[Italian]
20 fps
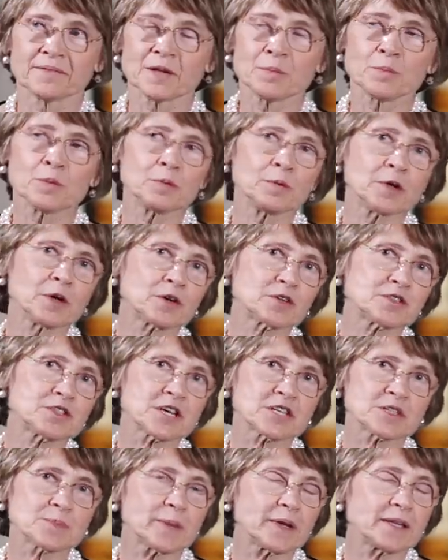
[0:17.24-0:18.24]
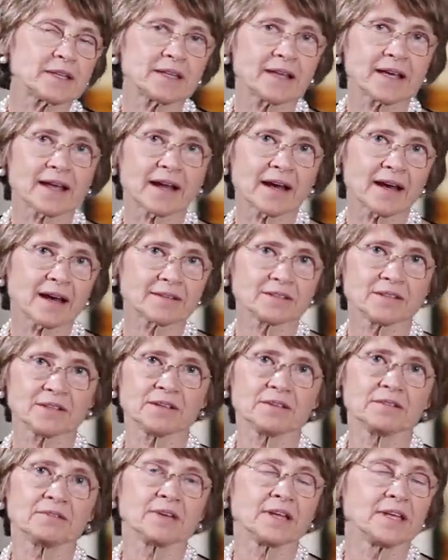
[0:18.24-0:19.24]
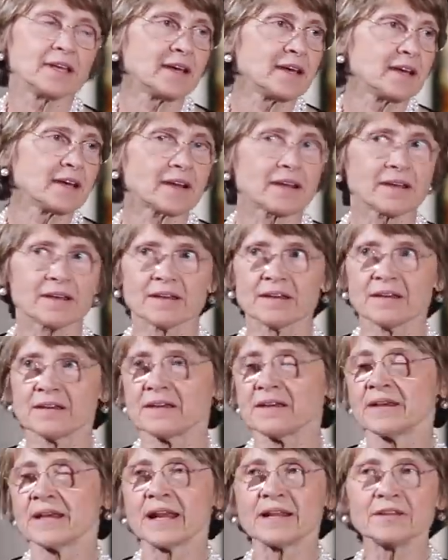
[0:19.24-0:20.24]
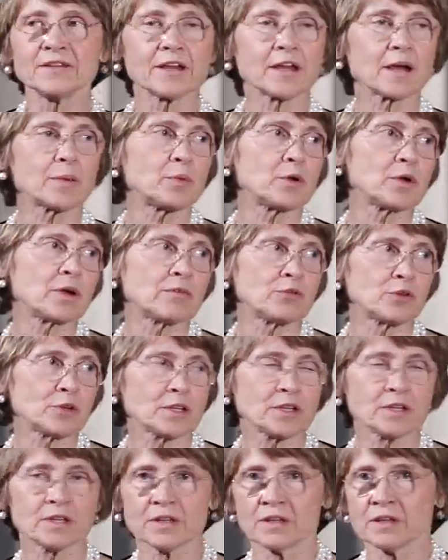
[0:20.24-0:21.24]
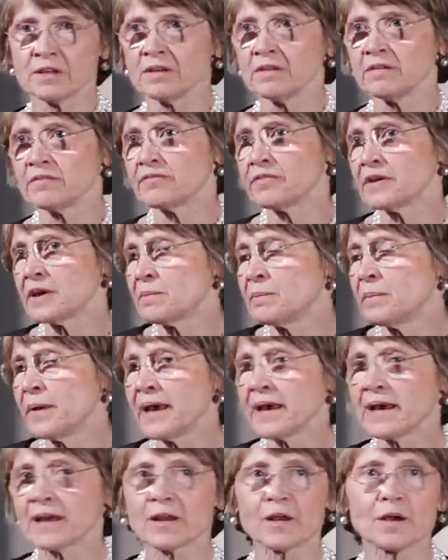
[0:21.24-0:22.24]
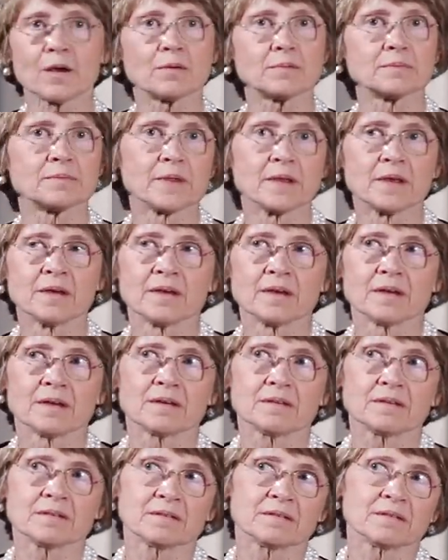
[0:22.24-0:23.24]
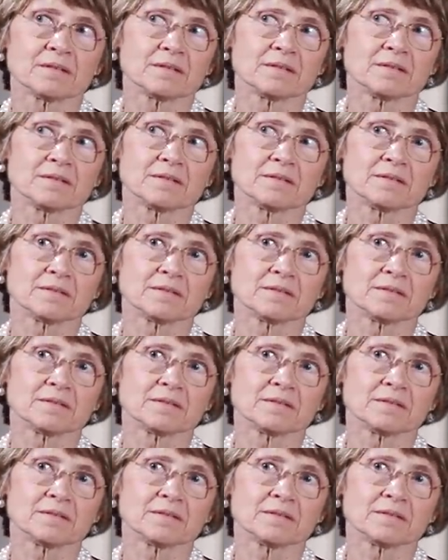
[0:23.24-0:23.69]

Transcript: il pubblico si aspetterà di vedere i grandi capolavori di Vermeer ehm,